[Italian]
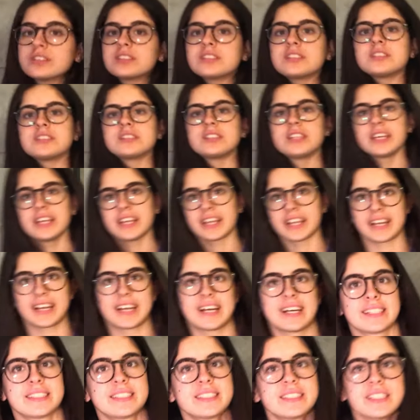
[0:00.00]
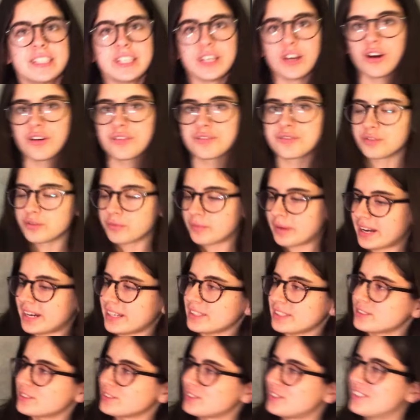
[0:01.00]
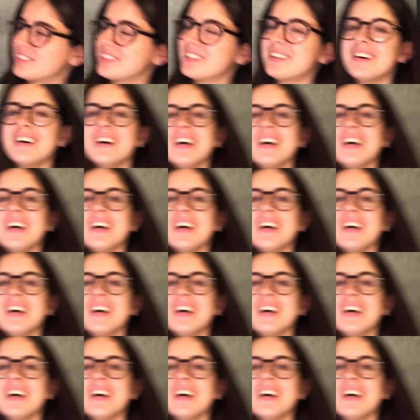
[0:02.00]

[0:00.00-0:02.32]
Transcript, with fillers: Sì ragazzi, ho fumato